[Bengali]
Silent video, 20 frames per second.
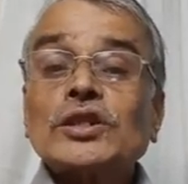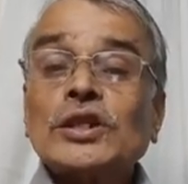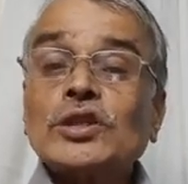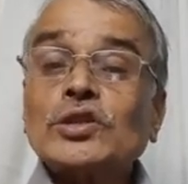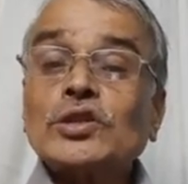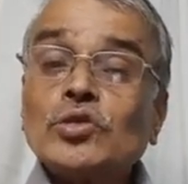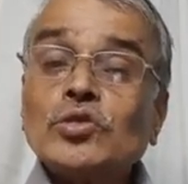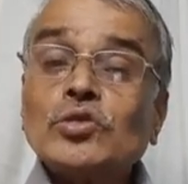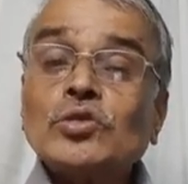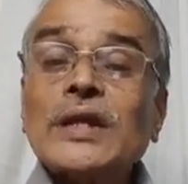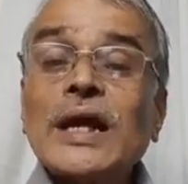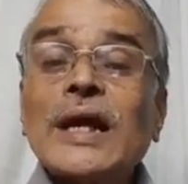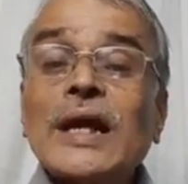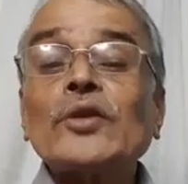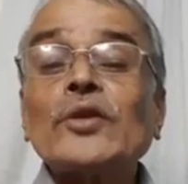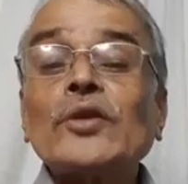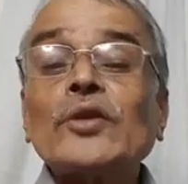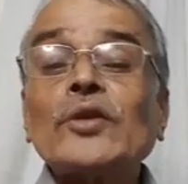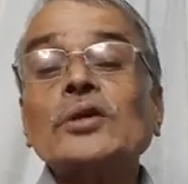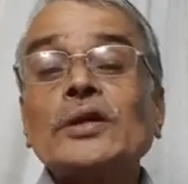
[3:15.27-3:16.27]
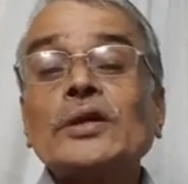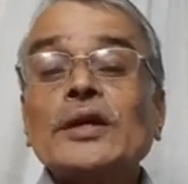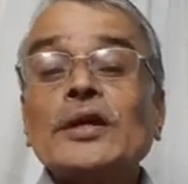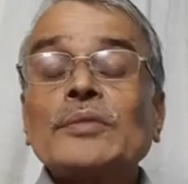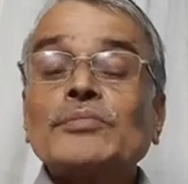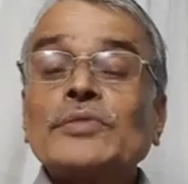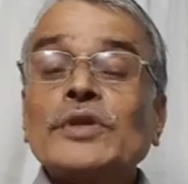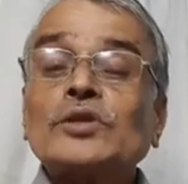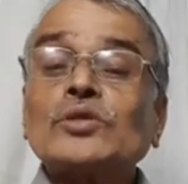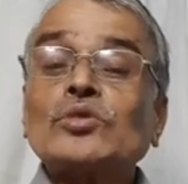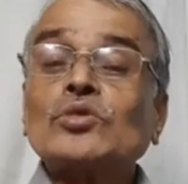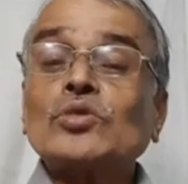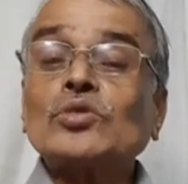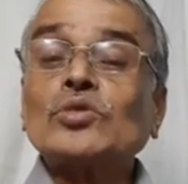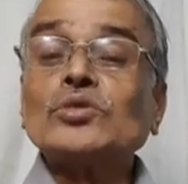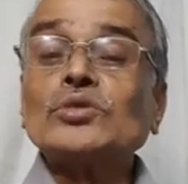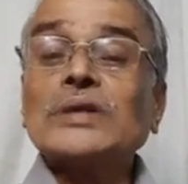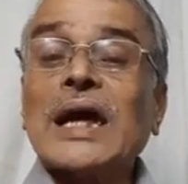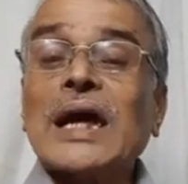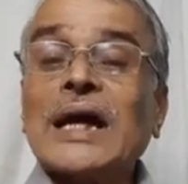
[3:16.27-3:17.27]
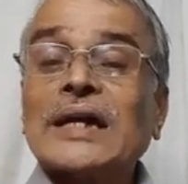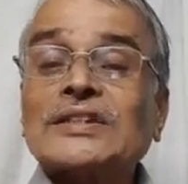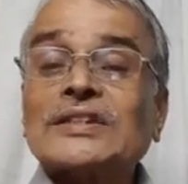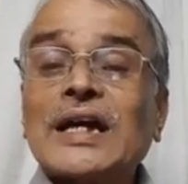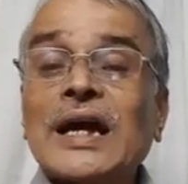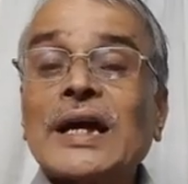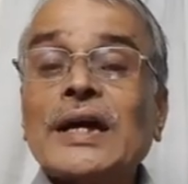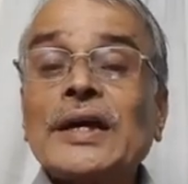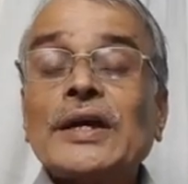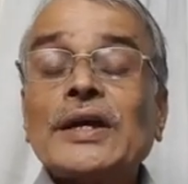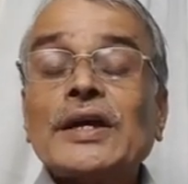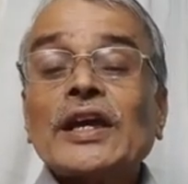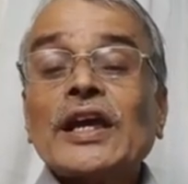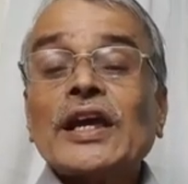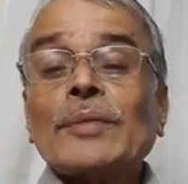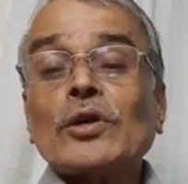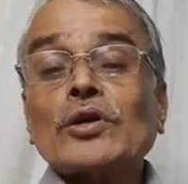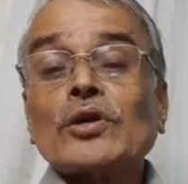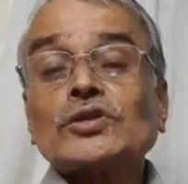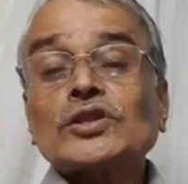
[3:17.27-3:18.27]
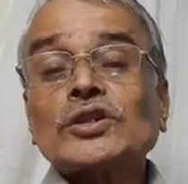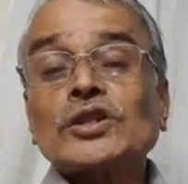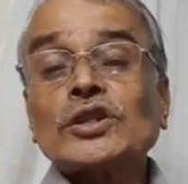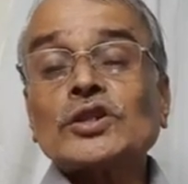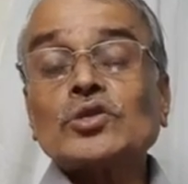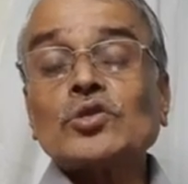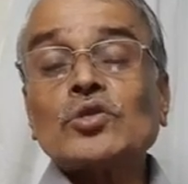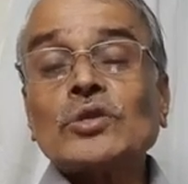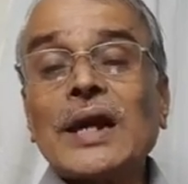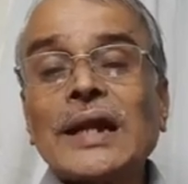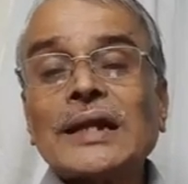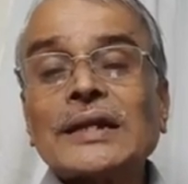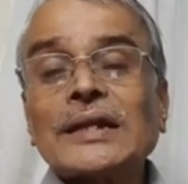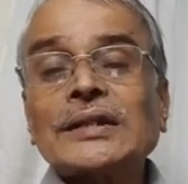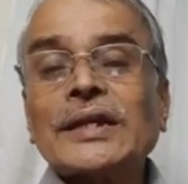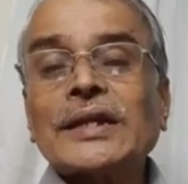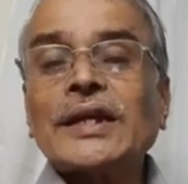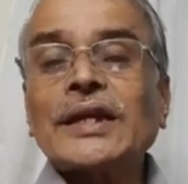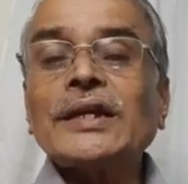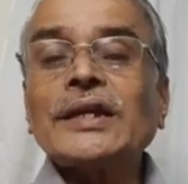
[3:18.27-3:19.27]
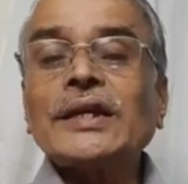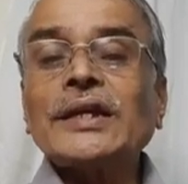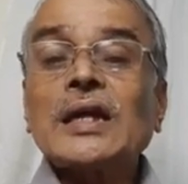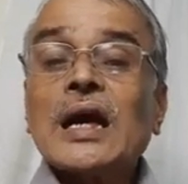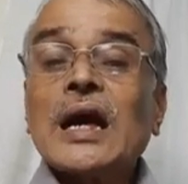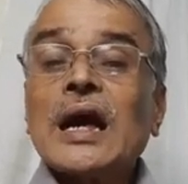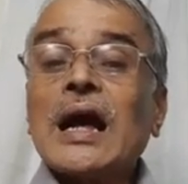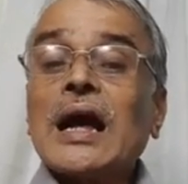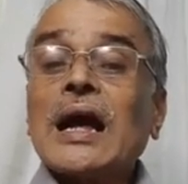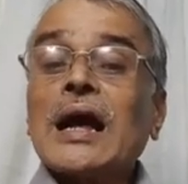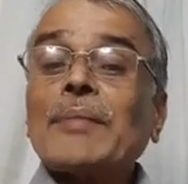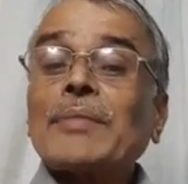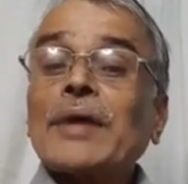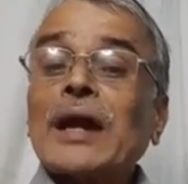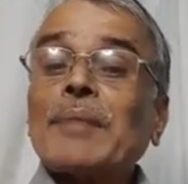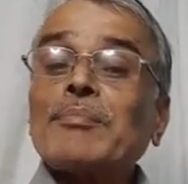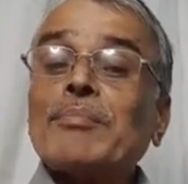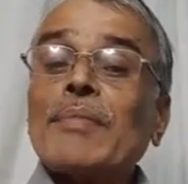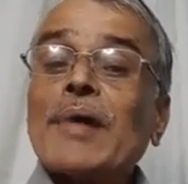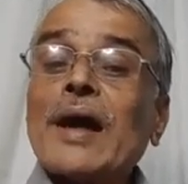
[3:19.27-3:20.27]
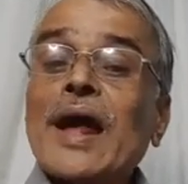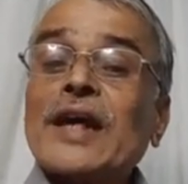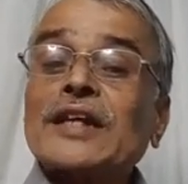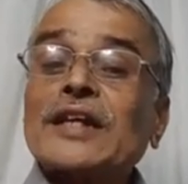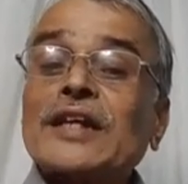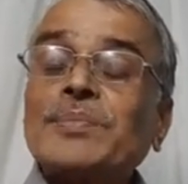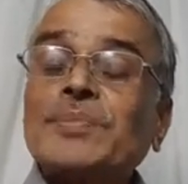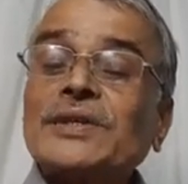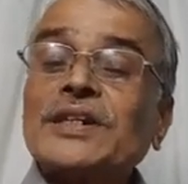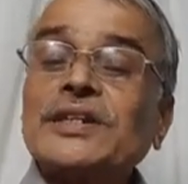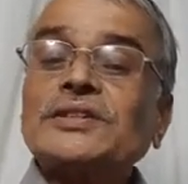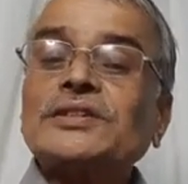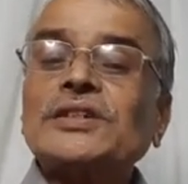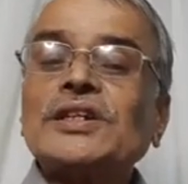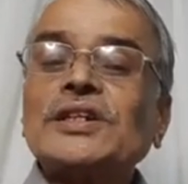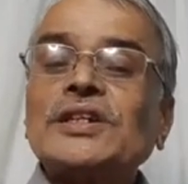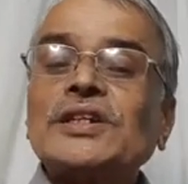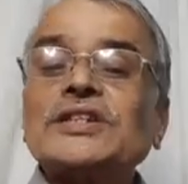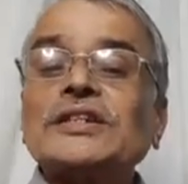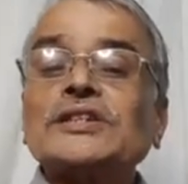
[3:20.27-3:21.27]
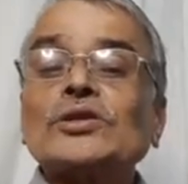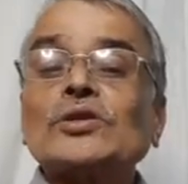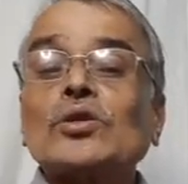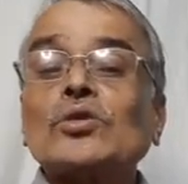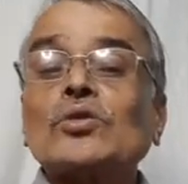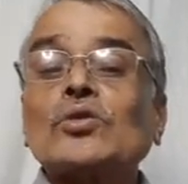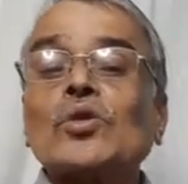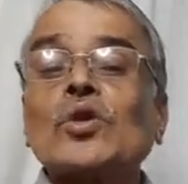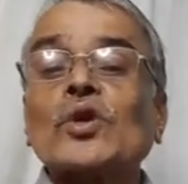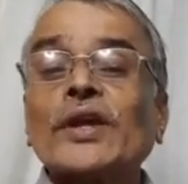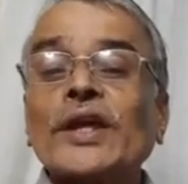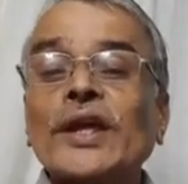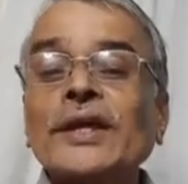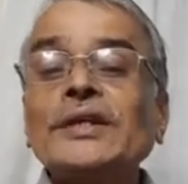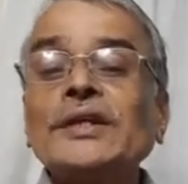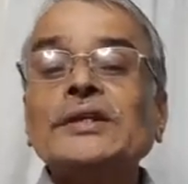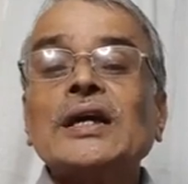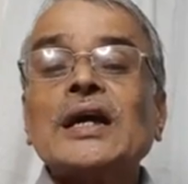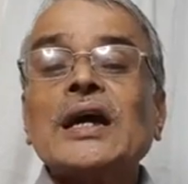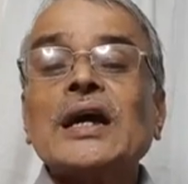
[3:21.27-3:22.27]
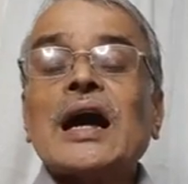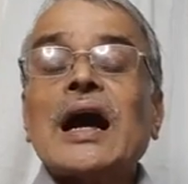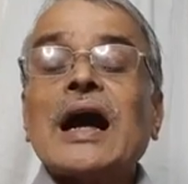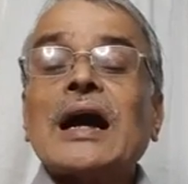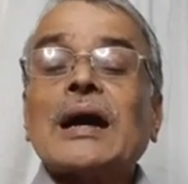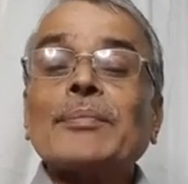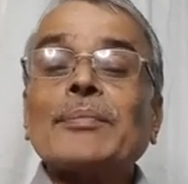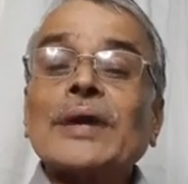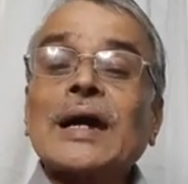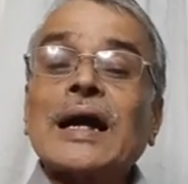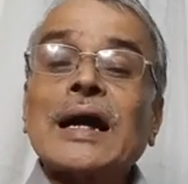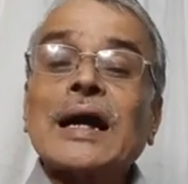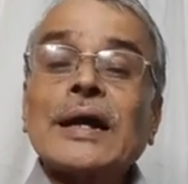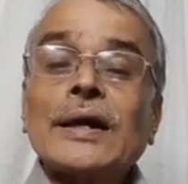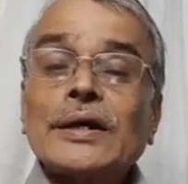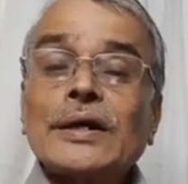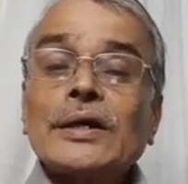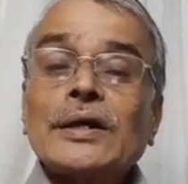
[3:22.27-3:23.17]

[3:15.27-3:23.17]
শিশু যেন মৃত্যু না যায় এবং শিশুকাল থেকেই আমরা ম্যাজমেটিক চিকিৎসা যেন করে আমরা